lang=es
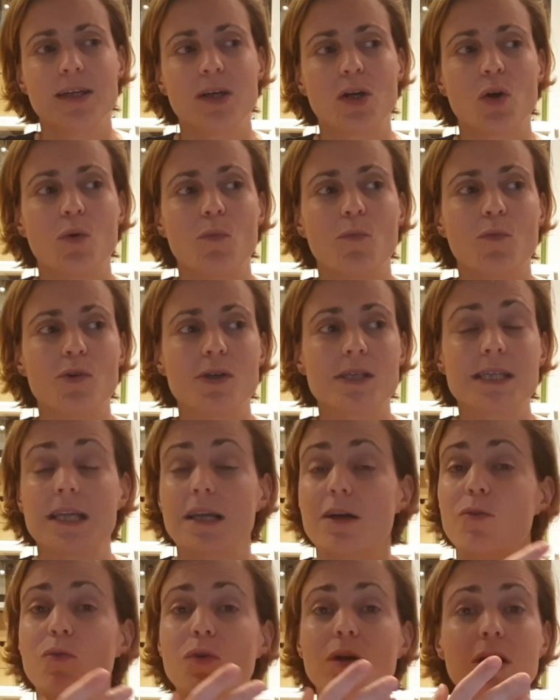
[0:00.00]
como es el
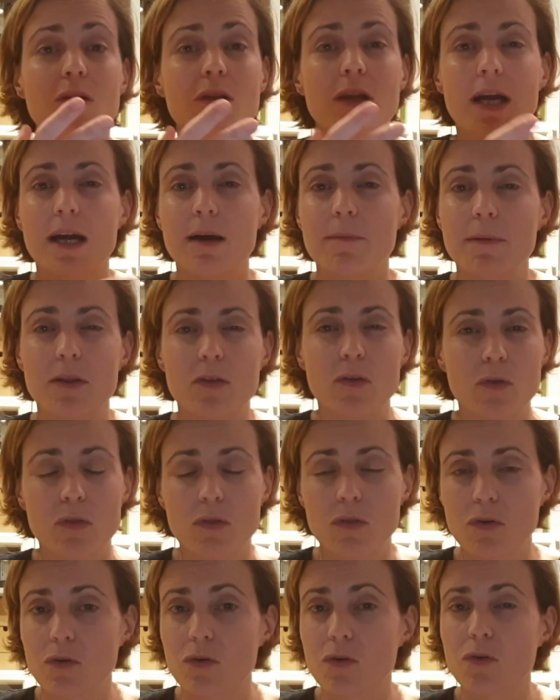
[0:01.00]
agujero de la capa de
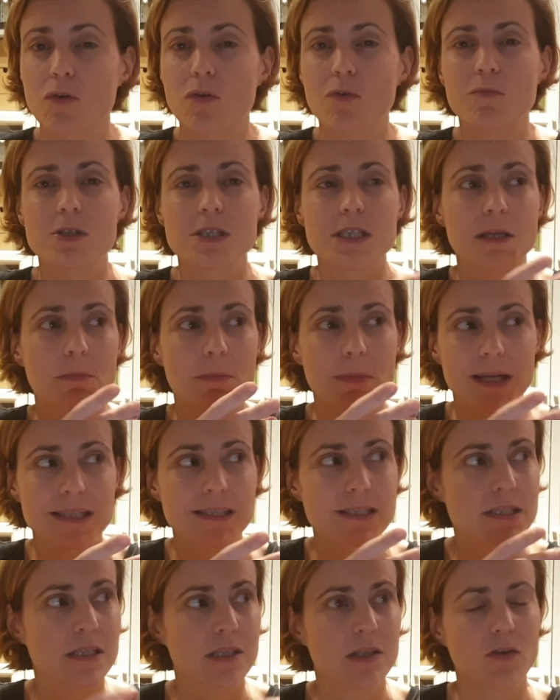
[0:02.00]
ozono, como es el
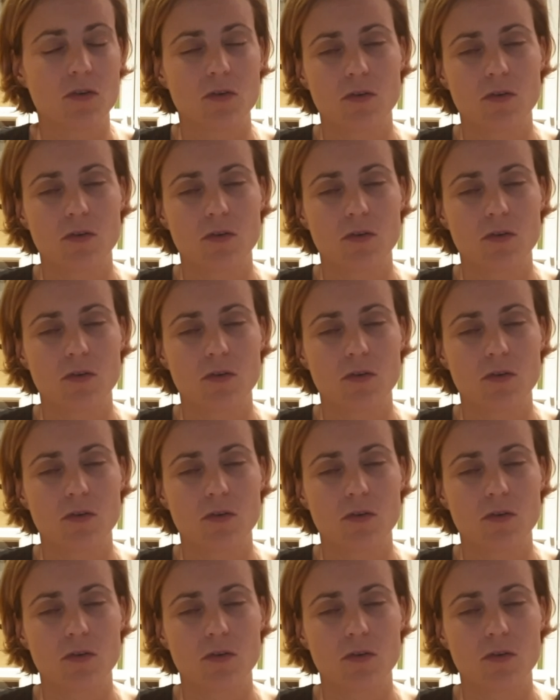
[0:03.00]
plástico,